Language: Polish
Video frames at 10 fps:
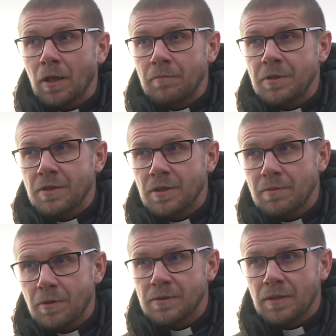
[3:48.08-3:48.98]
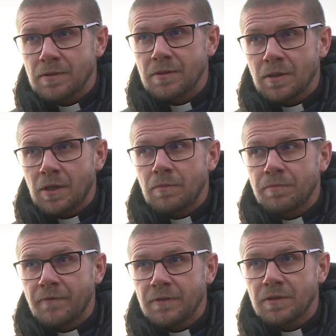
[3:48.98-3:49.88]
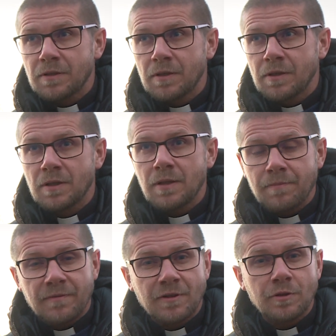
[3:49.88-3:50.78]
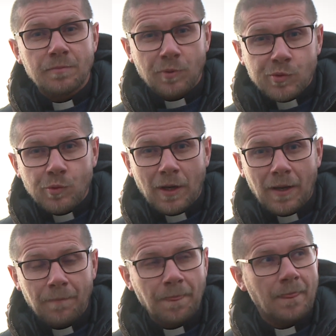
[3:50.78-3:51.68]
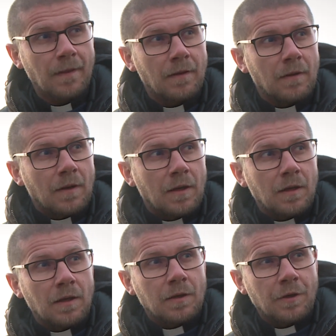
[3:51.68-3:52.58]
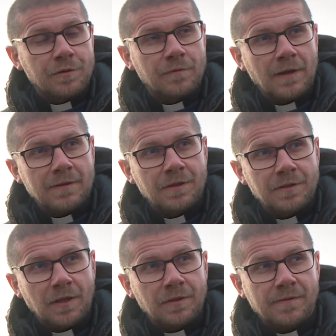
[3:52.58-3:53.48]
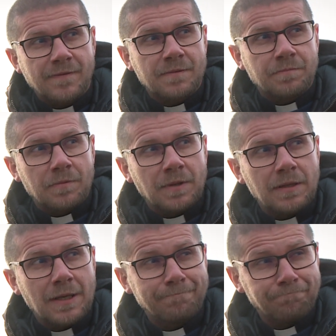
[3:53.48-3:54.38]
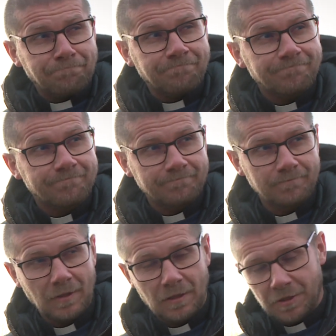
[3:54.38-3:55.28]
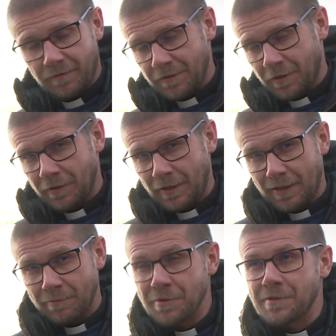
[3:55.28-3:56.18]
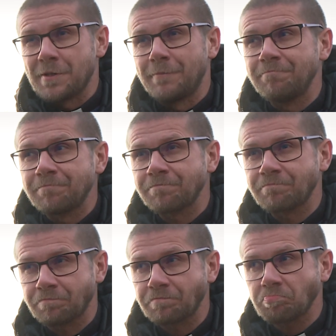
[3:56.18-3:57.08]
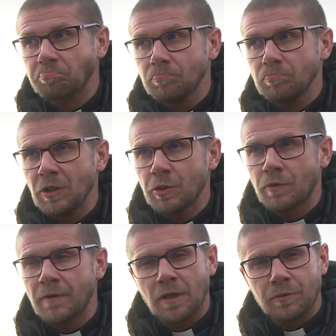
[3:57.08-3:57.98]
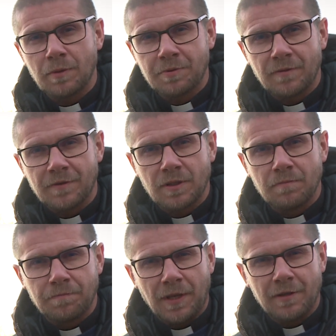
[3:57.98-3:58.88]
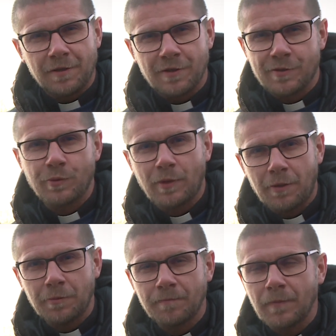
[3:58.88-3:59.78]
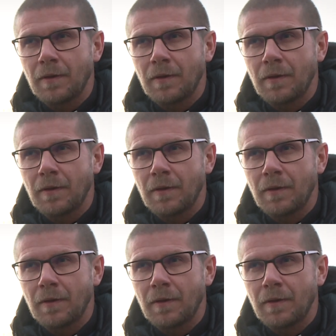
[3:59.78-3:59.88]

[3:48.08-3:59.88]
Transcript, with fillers: Myślę, że nie można nic nikomu powiedzieć, jeżeli najpierw się go nie posłucha. Y, końcówka stycznia to jest wspomnienie świętego Jana Bosko, człowieka, który przede wszystkim pięknie słuchał.